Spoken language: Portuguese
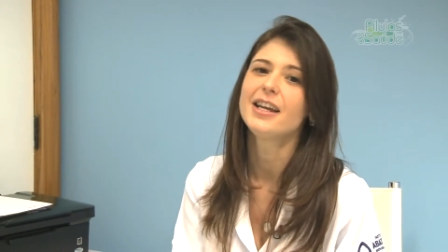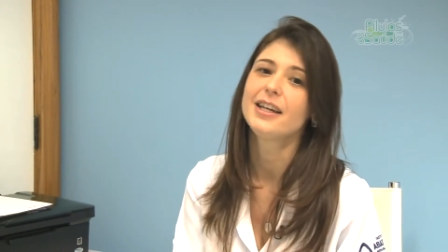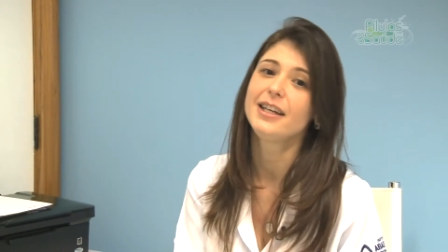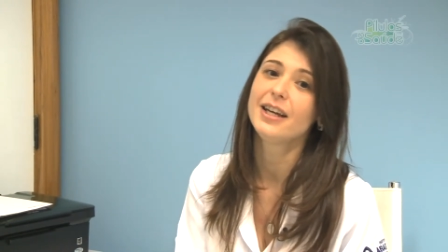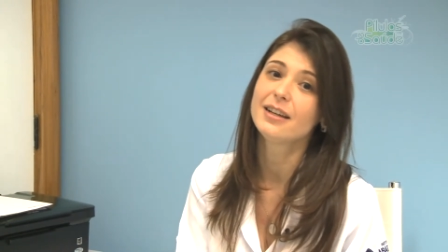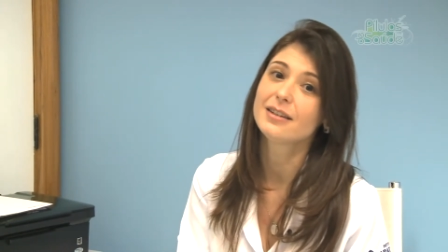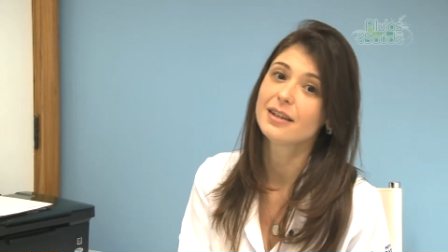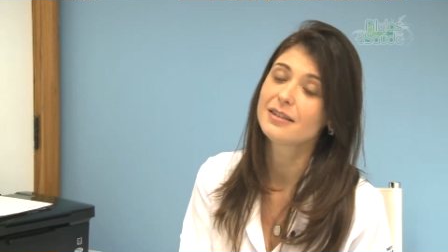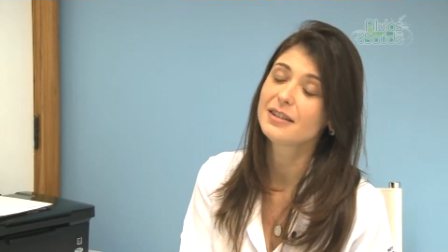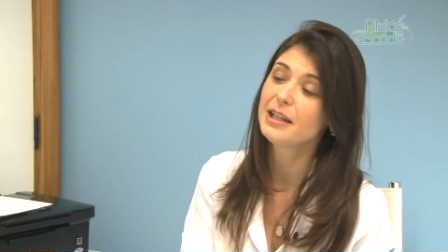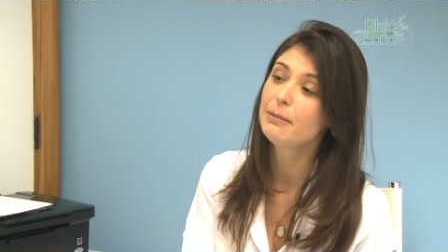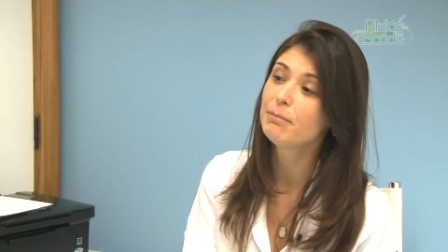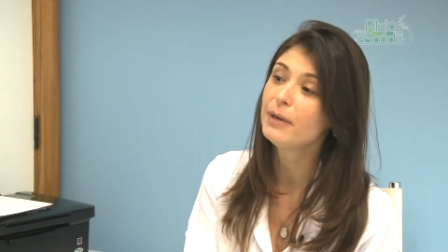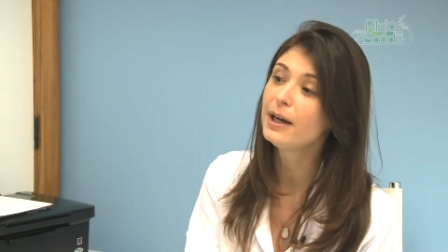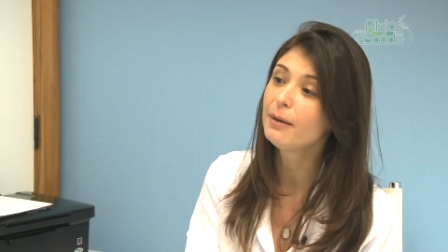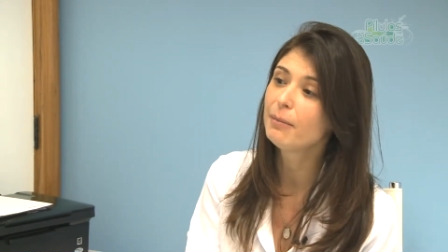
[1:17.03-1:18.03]
crianças que
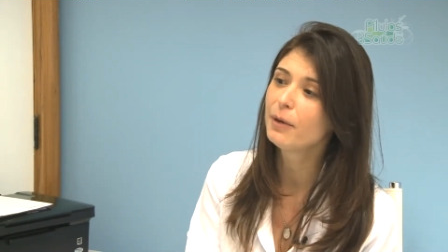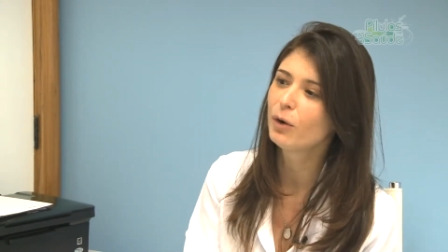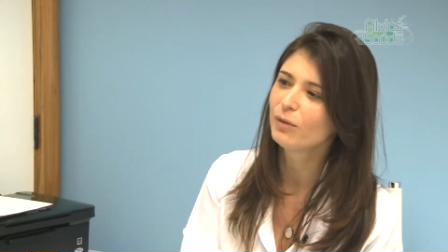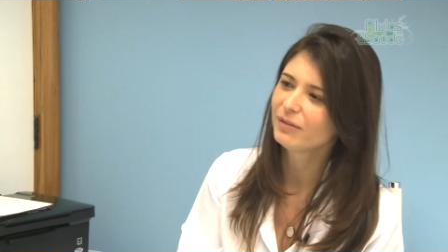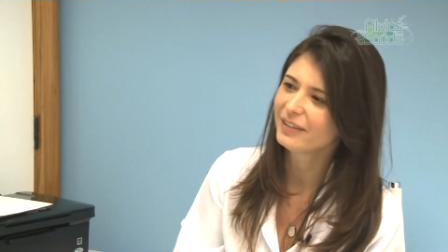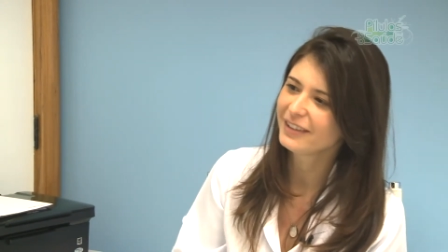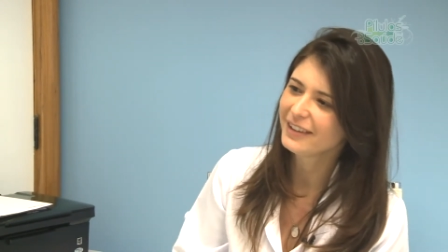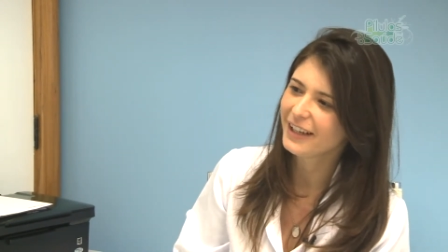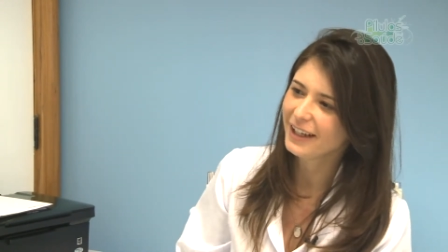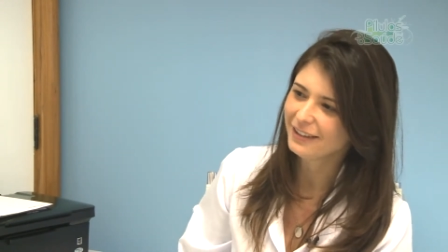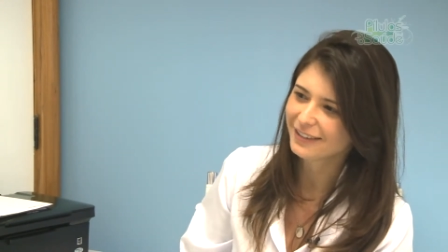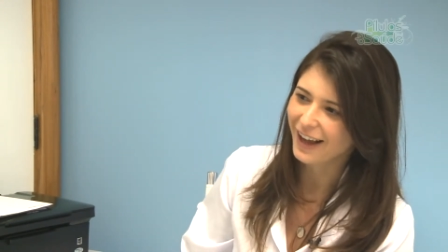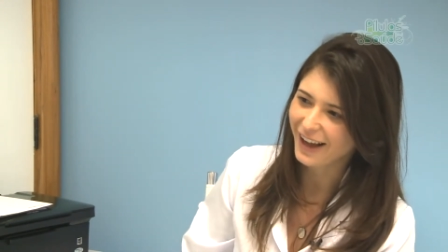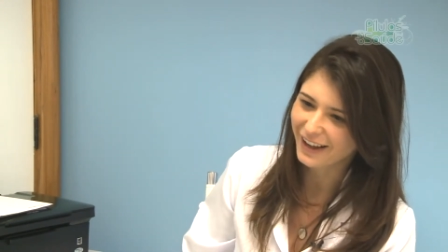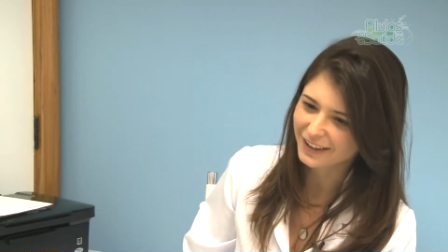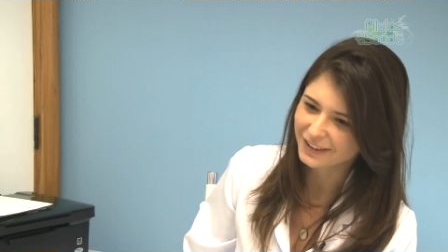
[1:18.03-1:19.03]
mamam
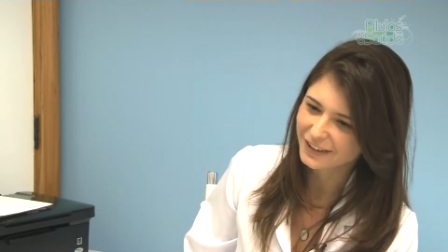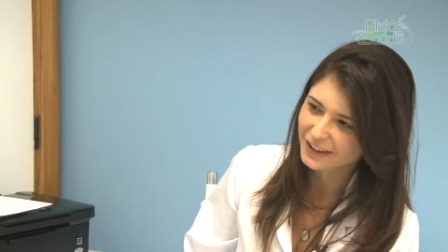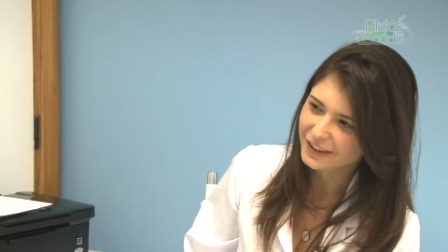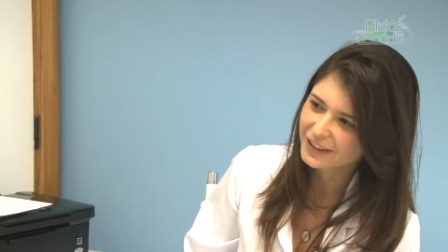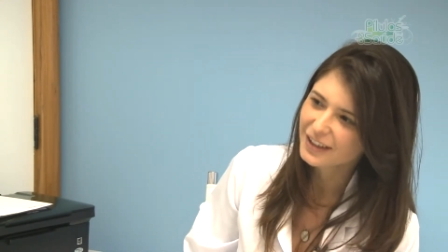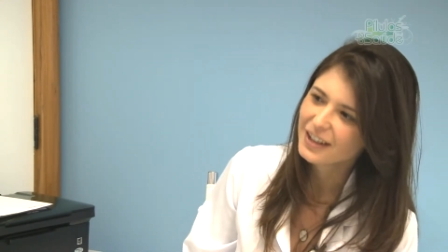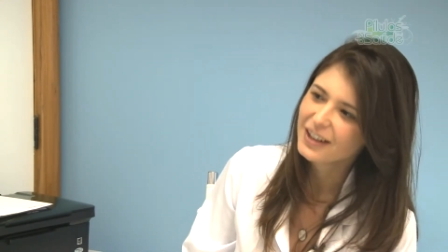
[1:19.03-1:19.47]
deitada,